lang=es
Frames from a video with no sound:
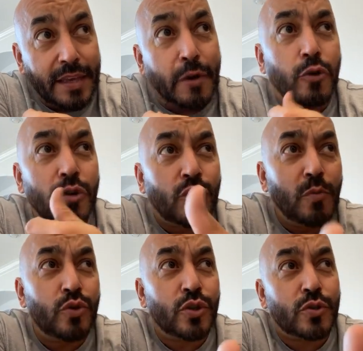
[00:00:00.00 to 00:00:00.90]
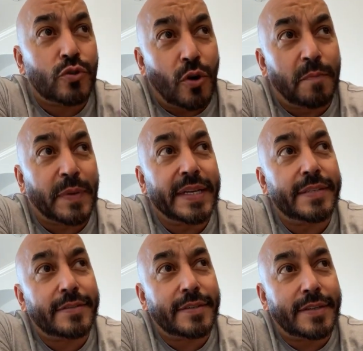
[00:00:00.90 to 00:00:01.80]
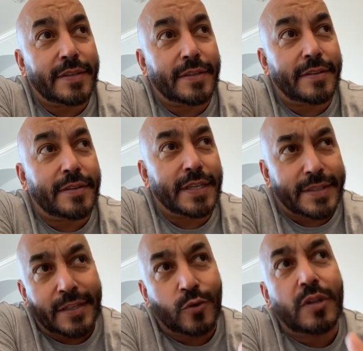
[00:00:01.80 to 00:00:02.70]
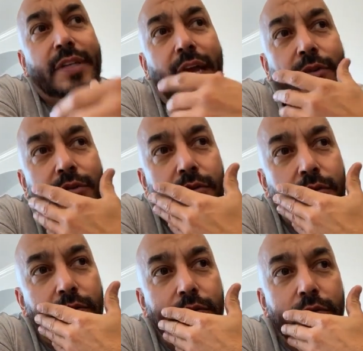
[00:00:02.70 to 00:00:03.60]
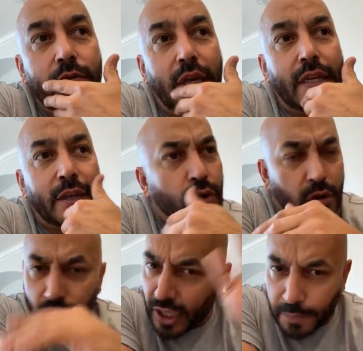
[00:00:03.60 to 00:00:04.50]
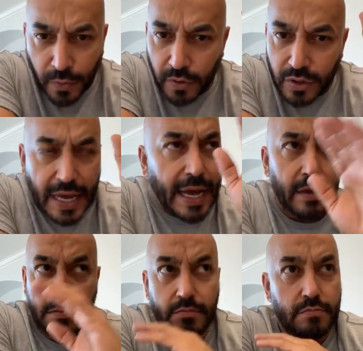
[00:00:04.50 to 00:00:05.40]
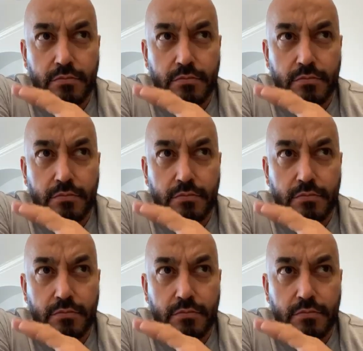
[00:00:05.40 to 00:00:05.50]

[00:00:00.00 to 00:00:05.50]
Que conozco muchos compas que están solteros y de todo tipo, o sea,